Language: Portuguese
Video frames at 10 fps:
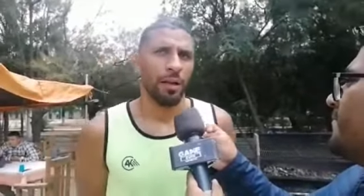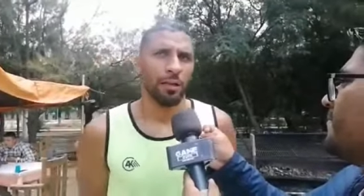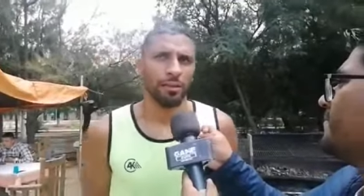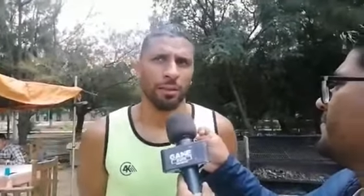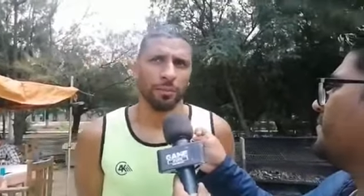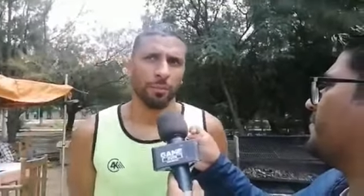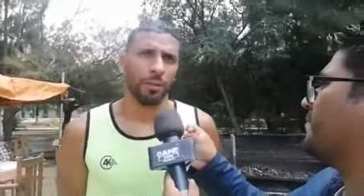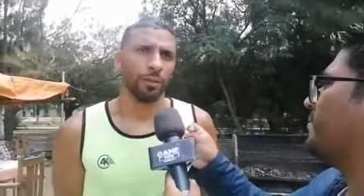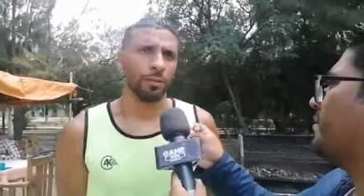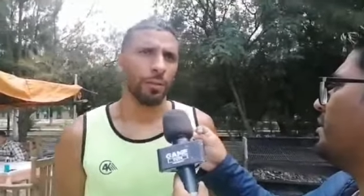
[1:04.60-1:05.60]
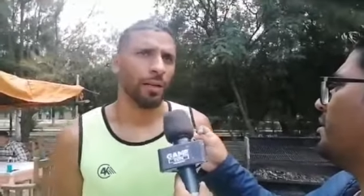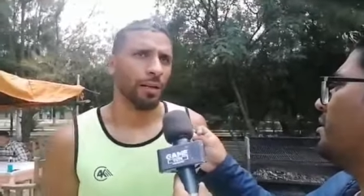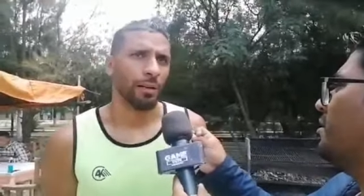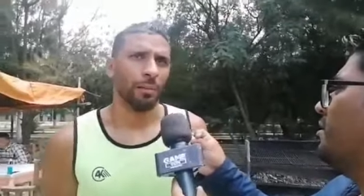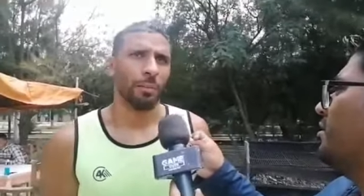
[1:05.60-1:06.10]
hacer planos
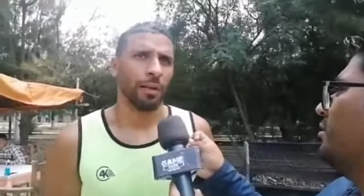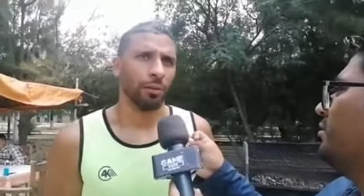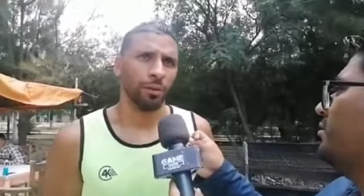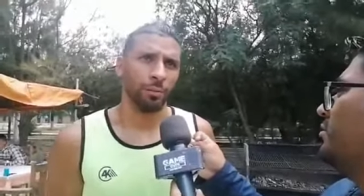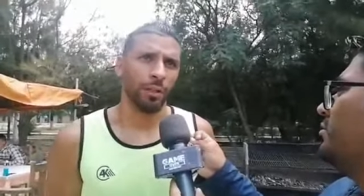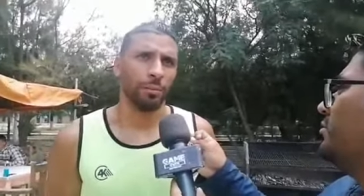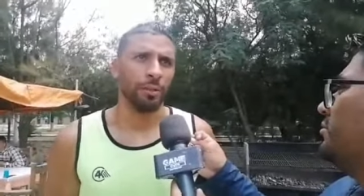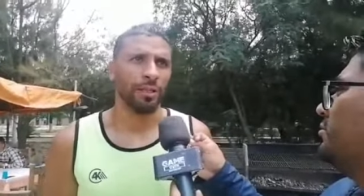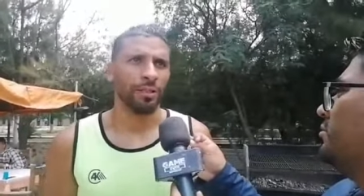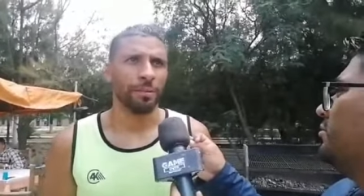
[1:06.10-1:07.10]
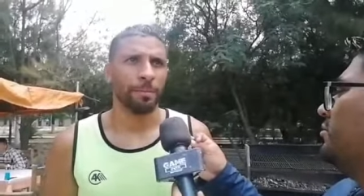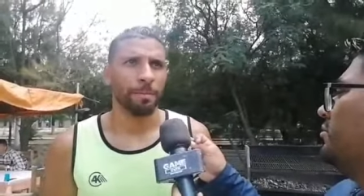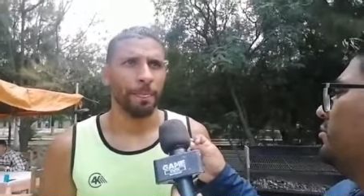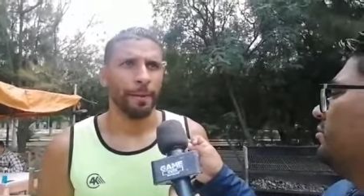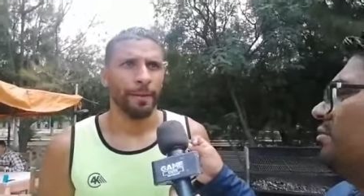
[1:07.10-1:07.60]
para, para 2020.
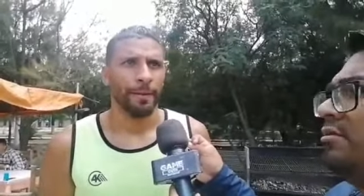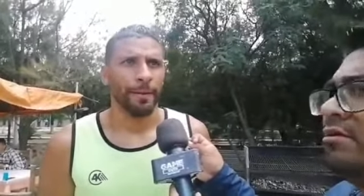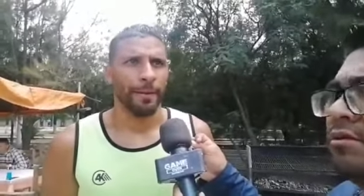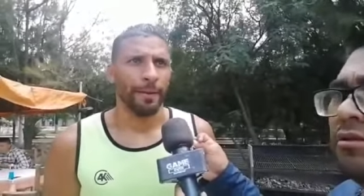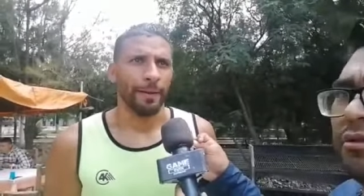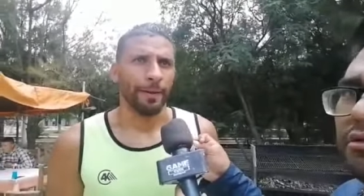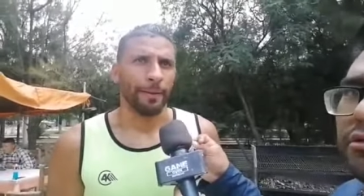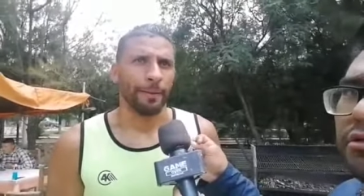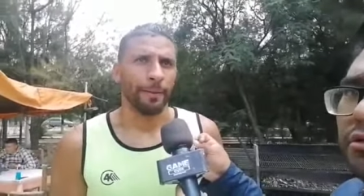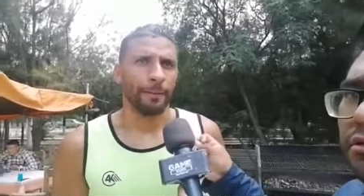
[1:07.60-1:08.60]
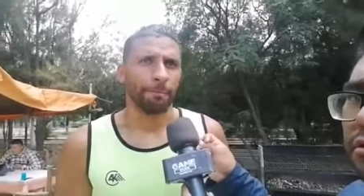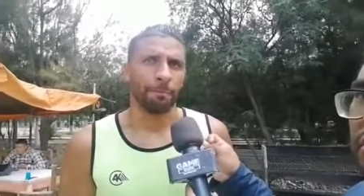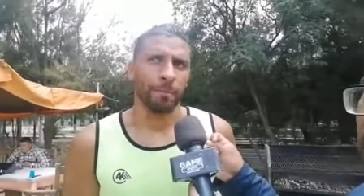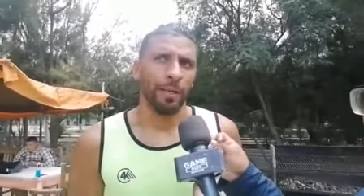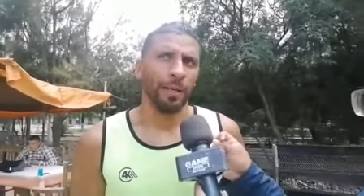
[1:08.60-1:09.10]
É,
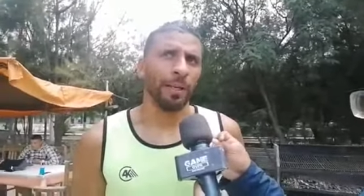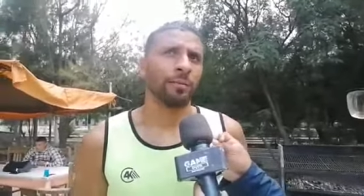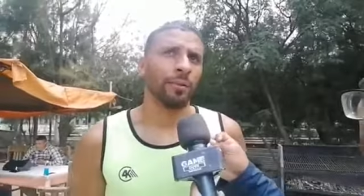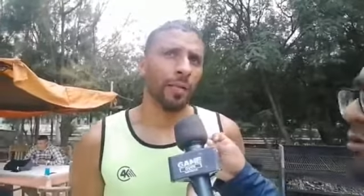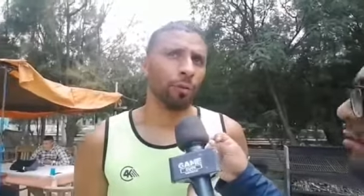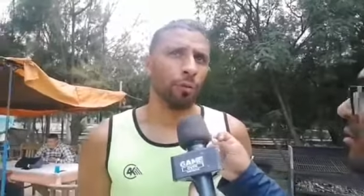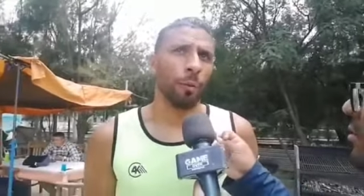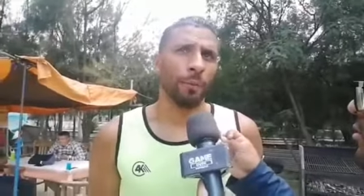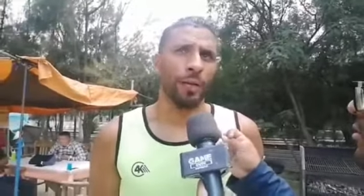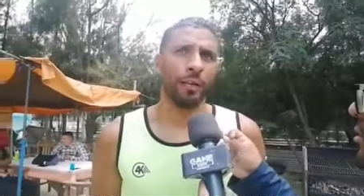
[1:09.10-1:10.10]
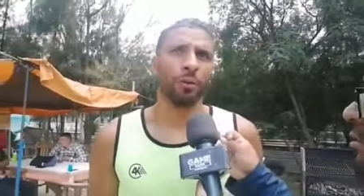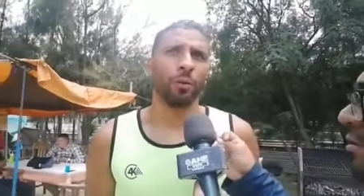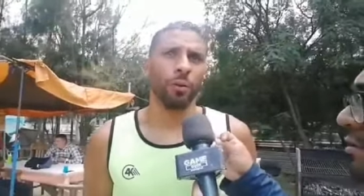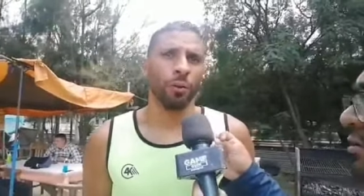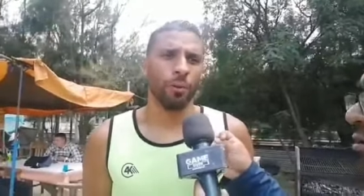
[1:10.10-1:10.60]
entendo, compreendo
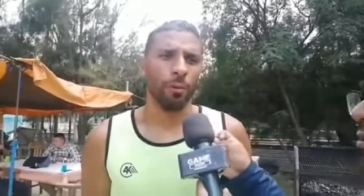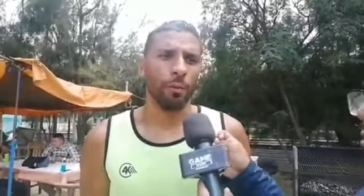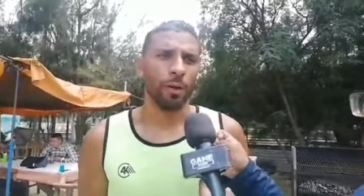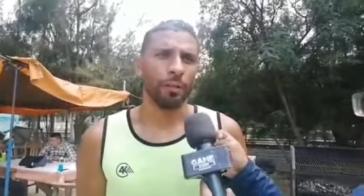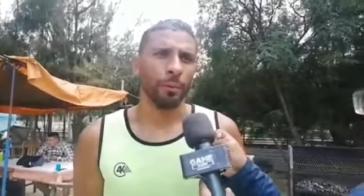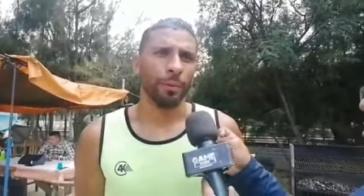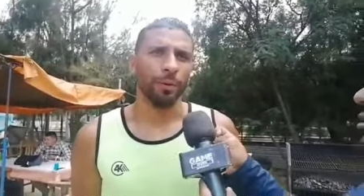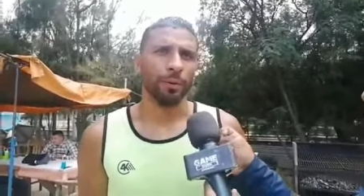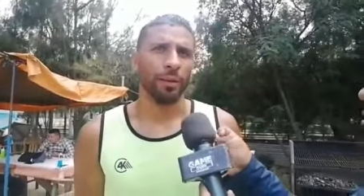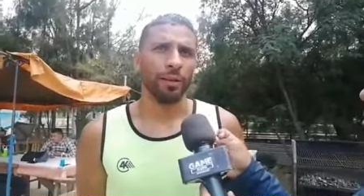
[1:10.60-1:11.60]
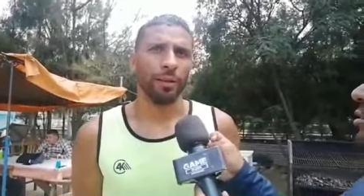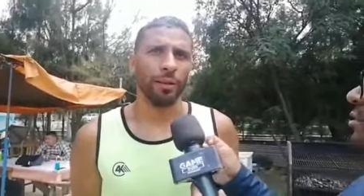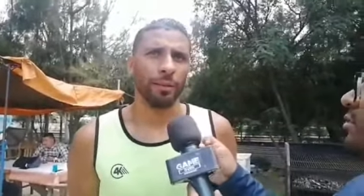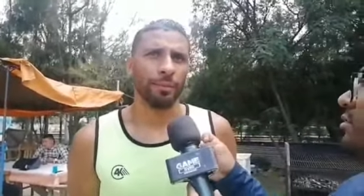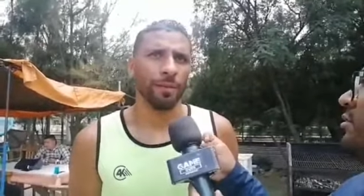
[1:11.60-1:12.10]
lo, comando, pero
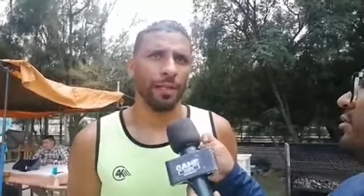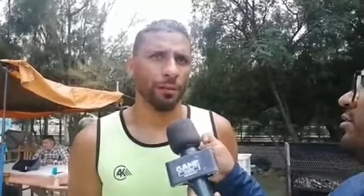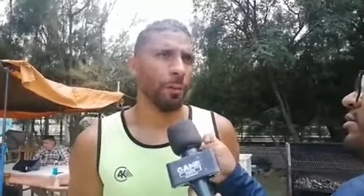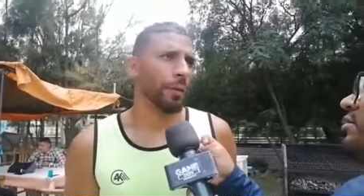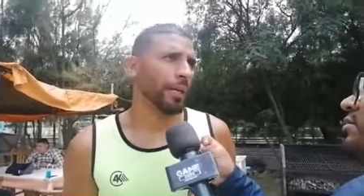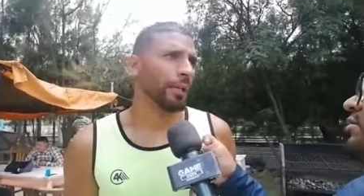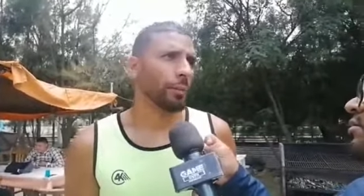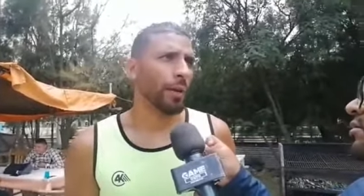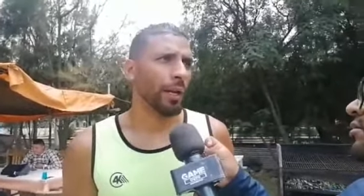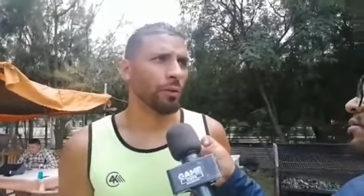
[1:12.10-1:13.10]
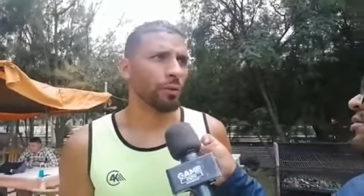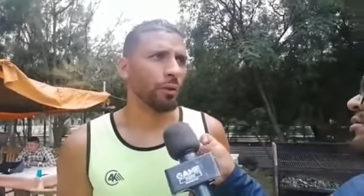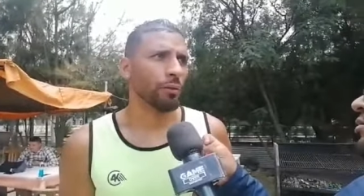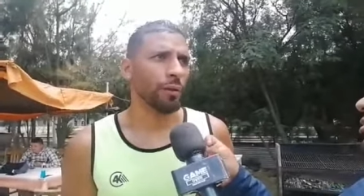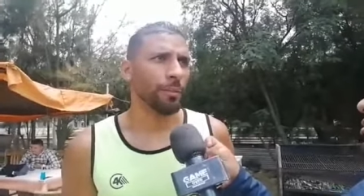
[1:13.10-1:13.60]
que é complicado para eu,
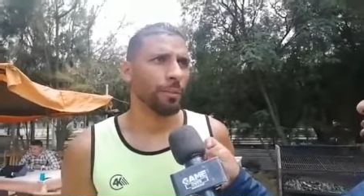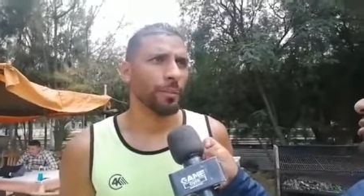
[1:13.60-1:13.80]
não vê?